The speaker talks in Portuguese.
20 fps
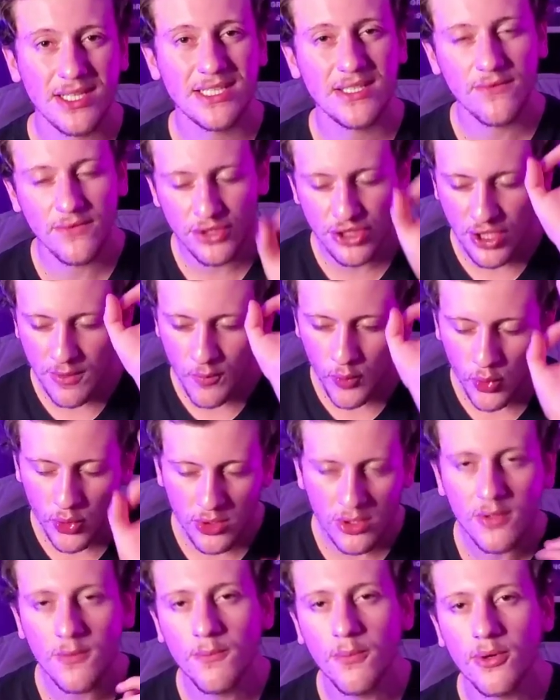Esse vídeo é
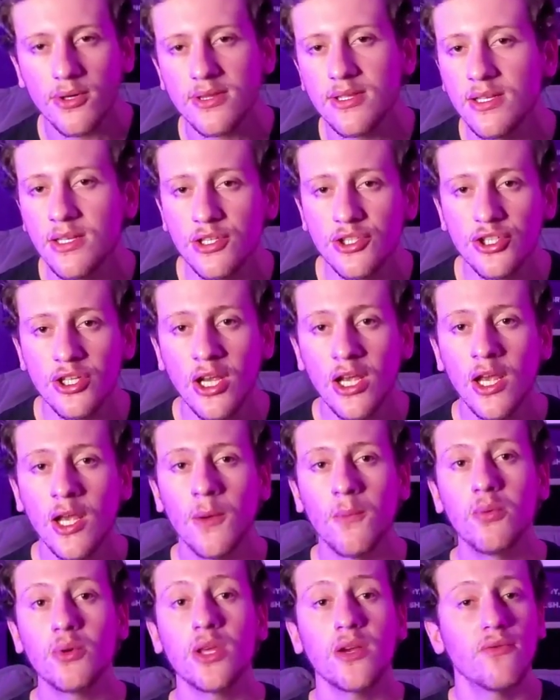muito importante
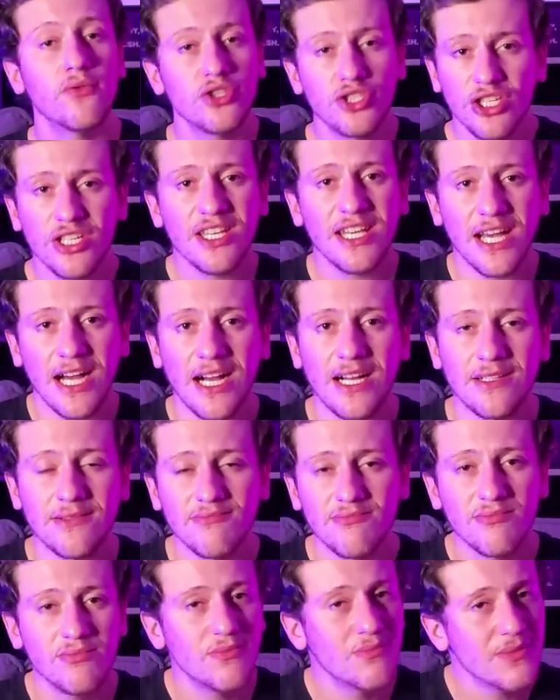porque eu vou te guiar,
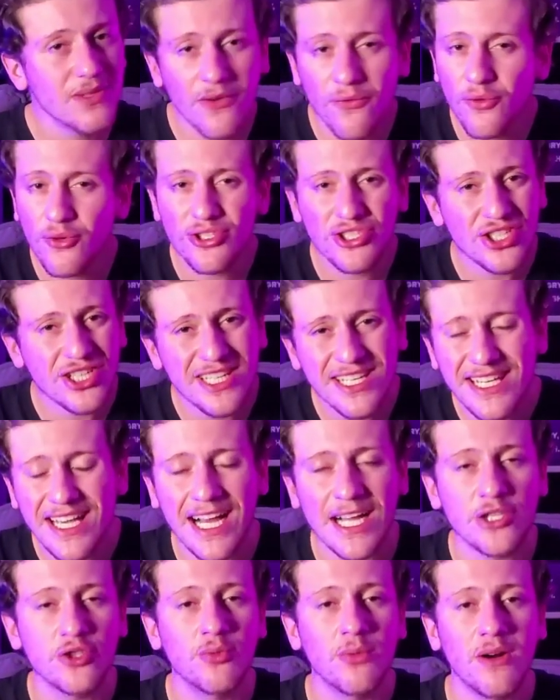eu vou te
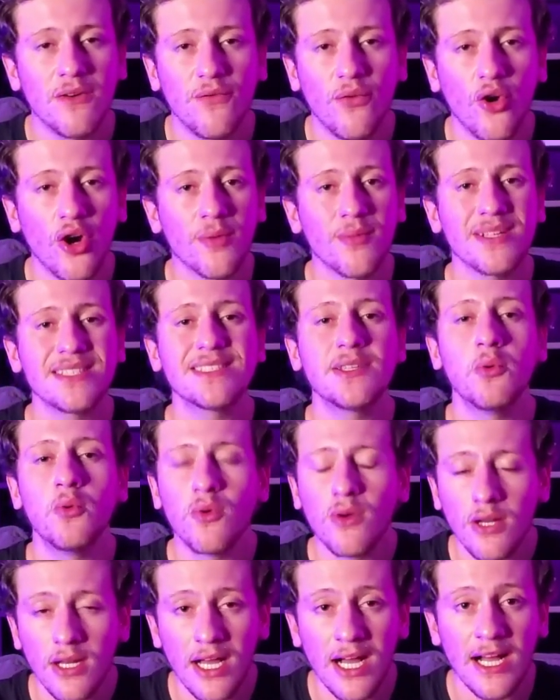guiar de uma forma tão
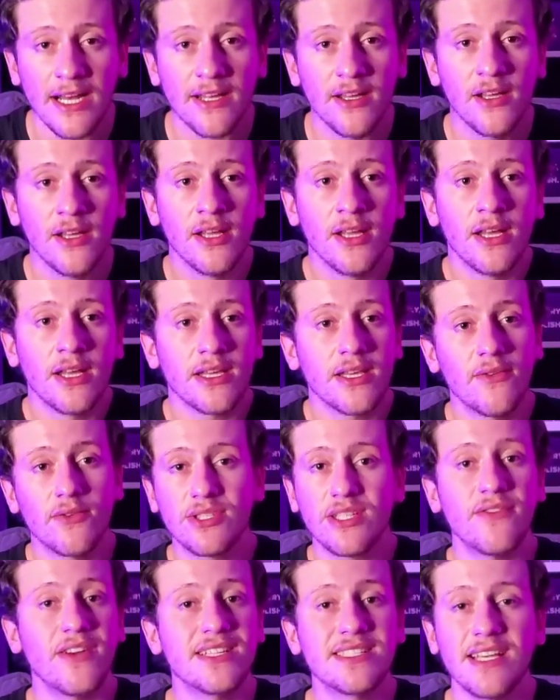clara que
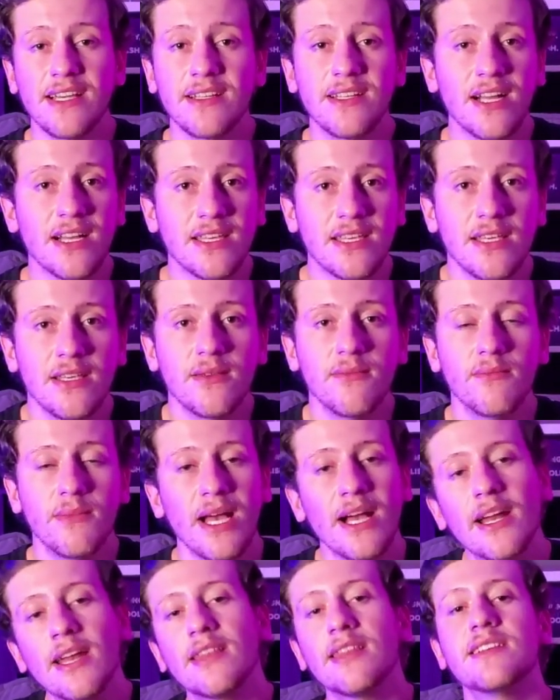você vai sair daqui me
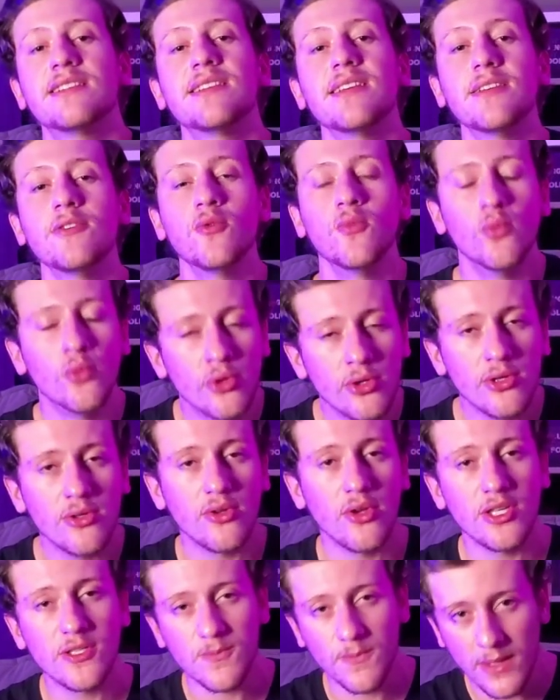agradecendo
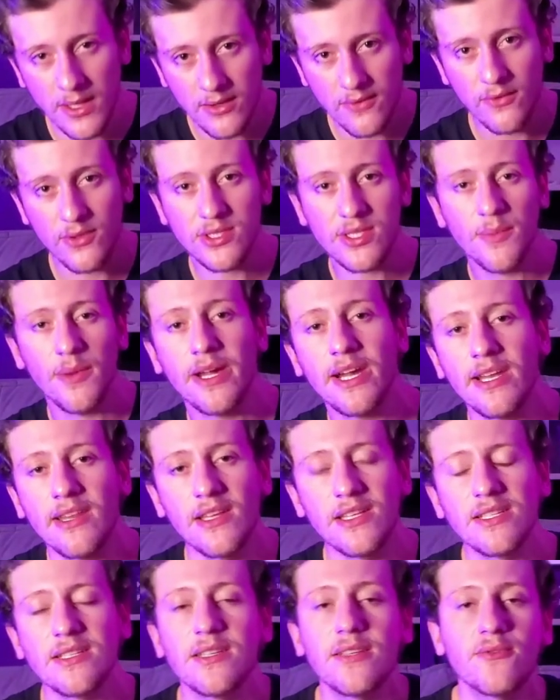muito. Eu espero que você me
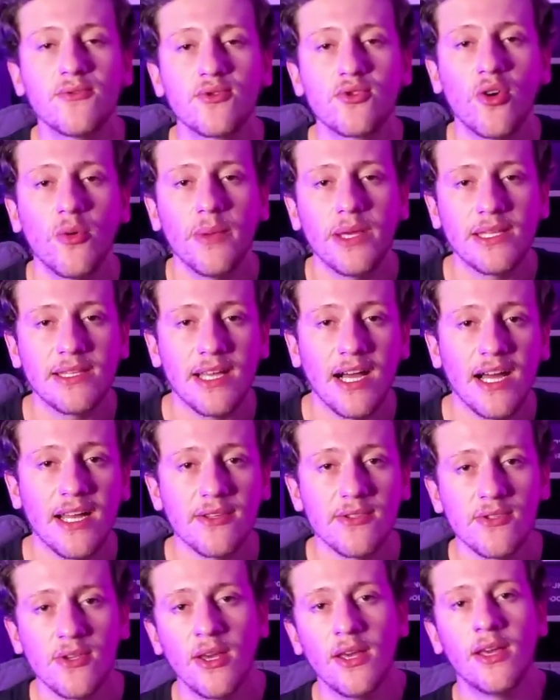agradeça aqui nos
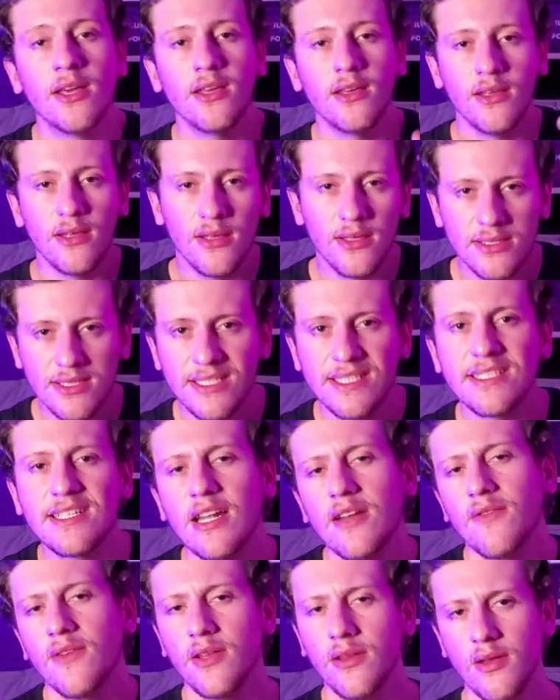comentários e se
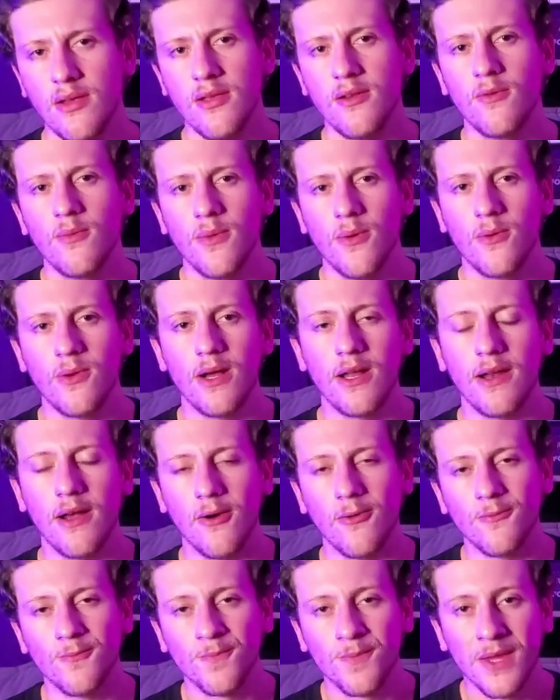inscrevendo aqui no meu
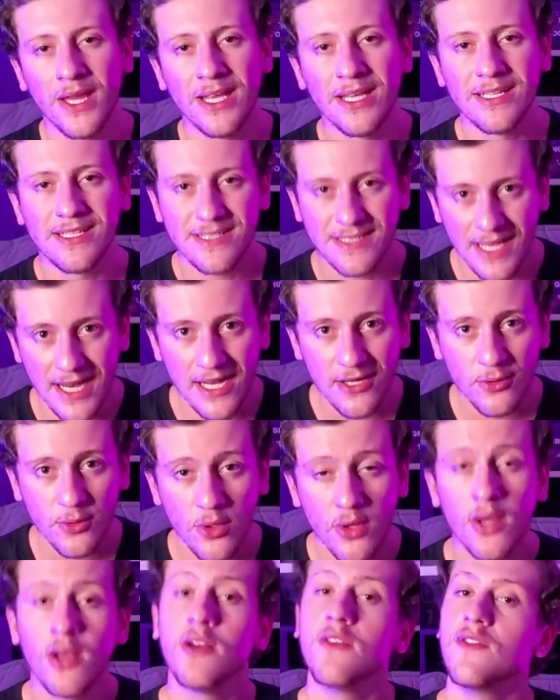canal, certo?